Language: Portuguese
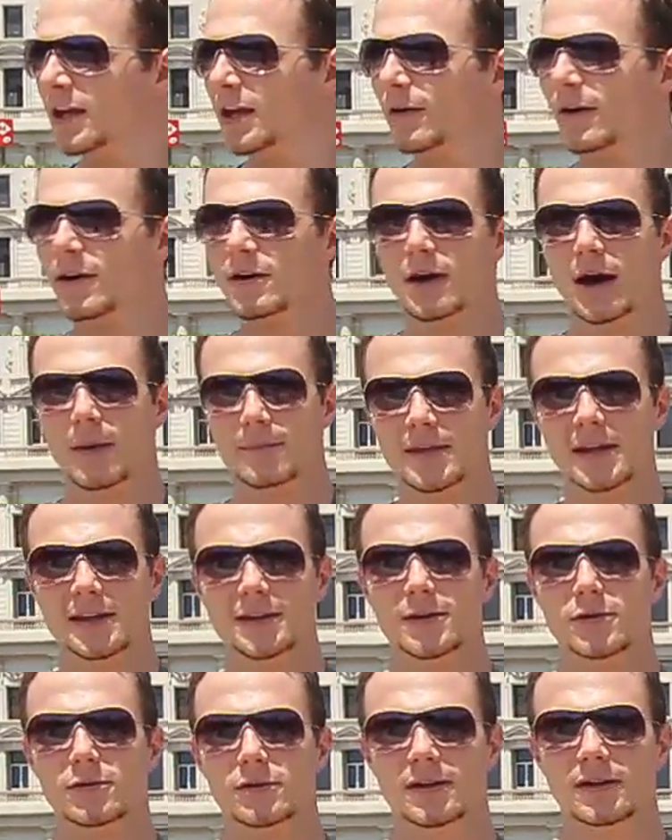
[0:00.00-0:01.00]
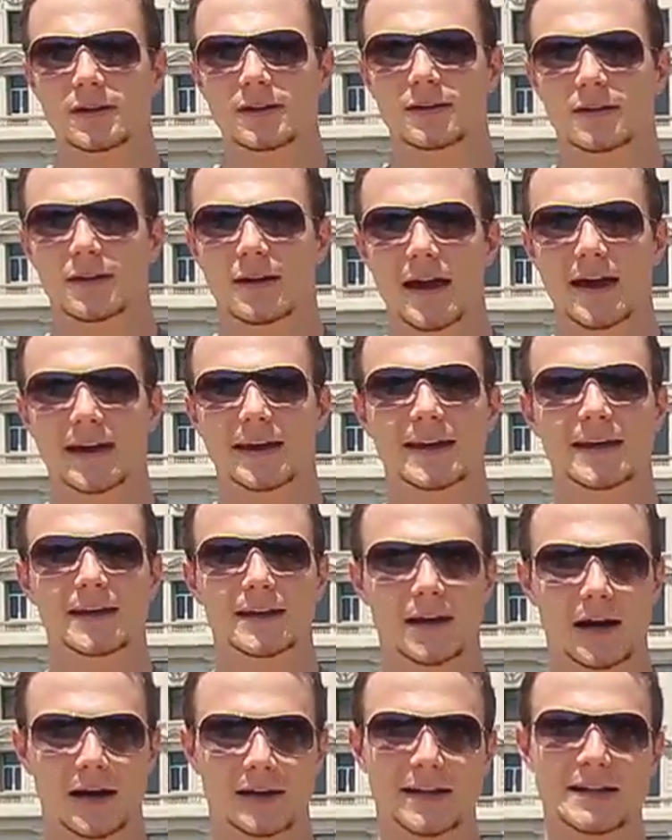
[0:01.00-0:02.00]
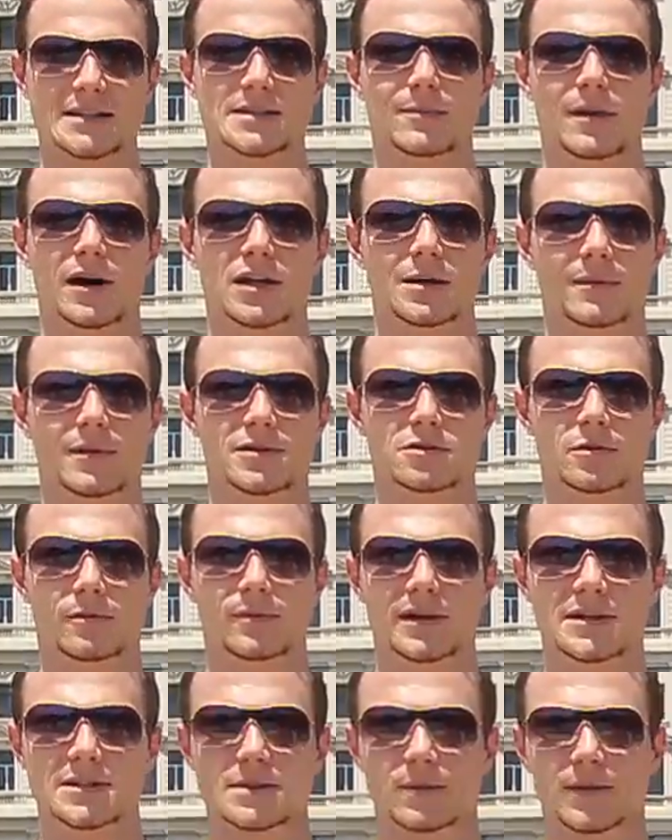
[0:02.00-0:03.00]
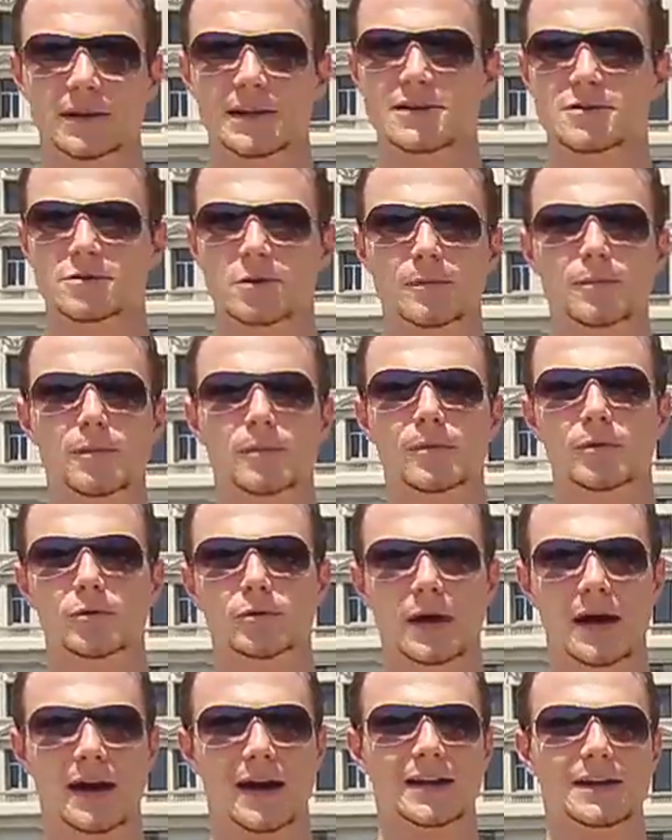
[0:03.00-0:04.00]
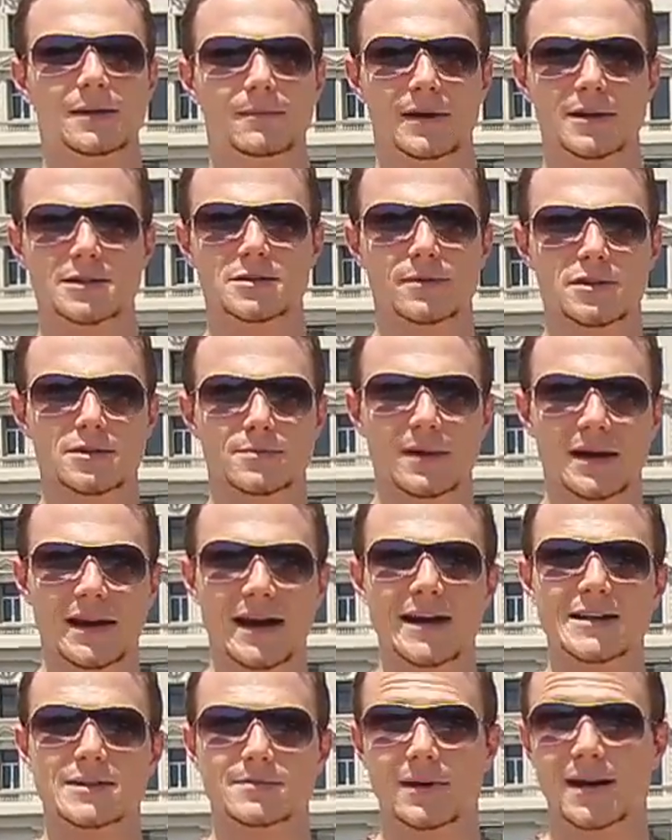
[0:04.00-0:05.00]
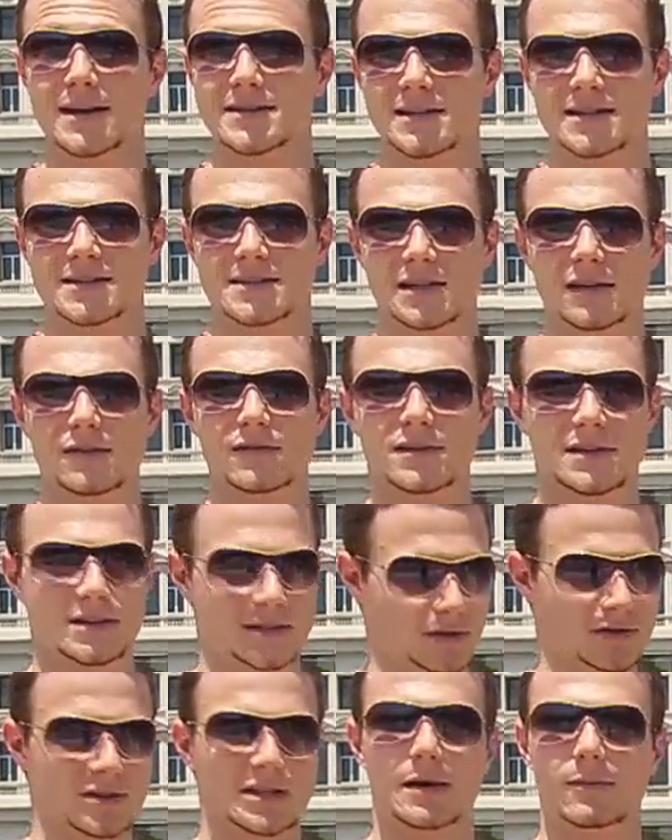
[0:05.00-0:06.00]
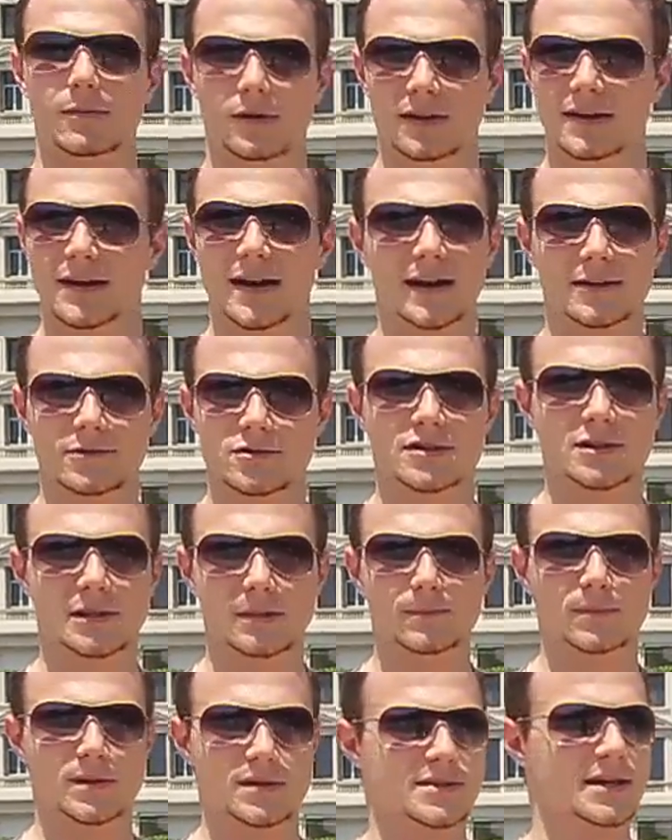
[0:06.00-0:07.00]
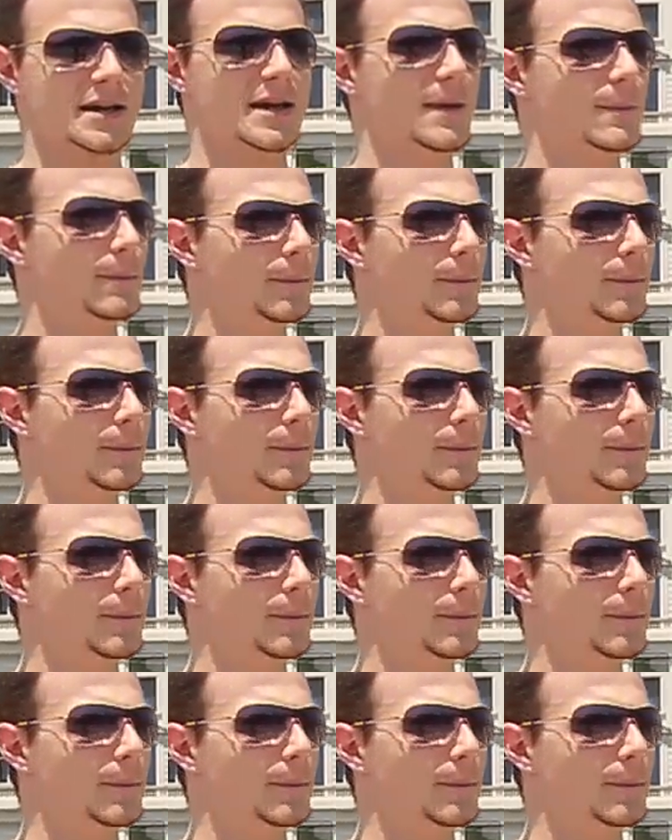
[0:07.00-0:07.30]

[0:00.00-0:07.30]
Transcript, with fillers: Eu, a minha teoria é que a classe baixa é mais obesa porque elas compram é, alimentos mais baratos, mais acessíveis, que são os carboidratos simples, né?